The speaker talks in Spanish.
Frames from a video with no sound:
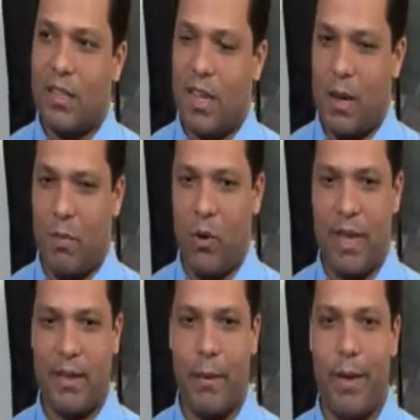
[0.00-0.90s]
Tenemos
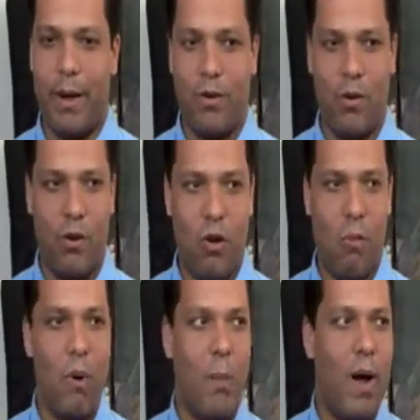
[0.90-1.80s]
que saber
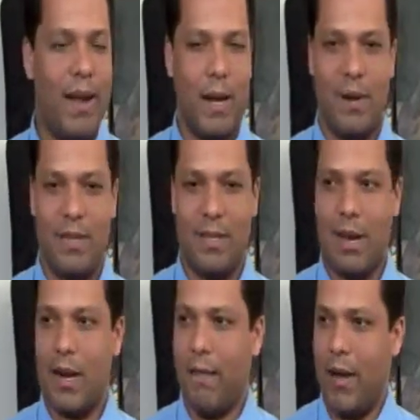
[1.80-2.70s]
cómo vamos a
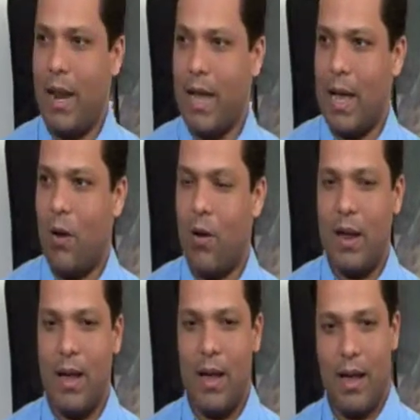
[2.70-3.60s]
representar a Rafael
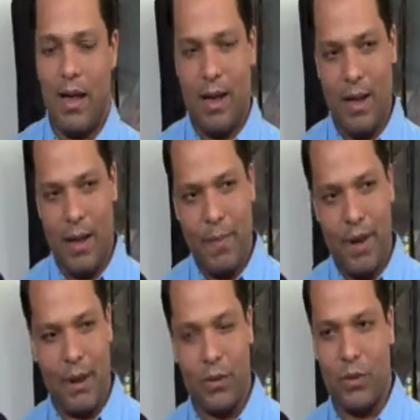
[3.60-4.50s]
Escalona, a
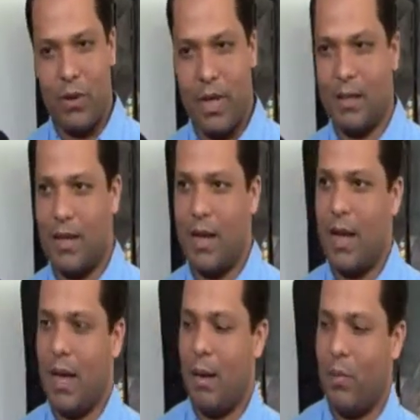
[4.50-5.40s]
Emiliano
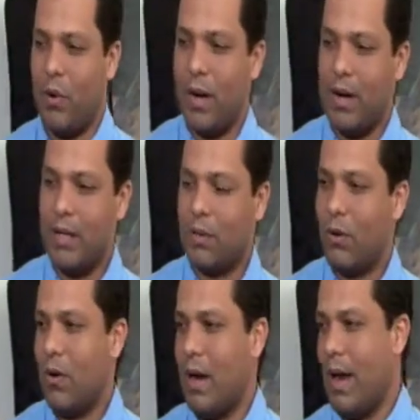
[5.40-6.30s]
Zuleta, a
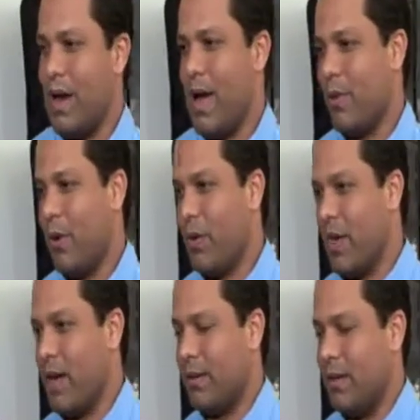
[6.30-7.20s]
Moralito, a Leandro
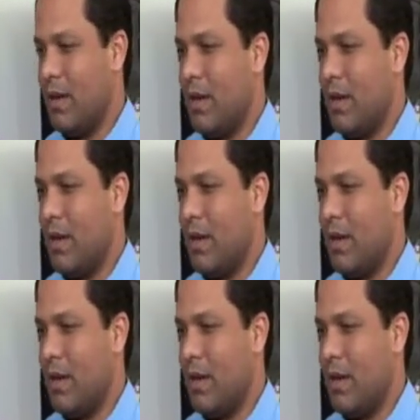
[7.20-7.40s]
Díaz,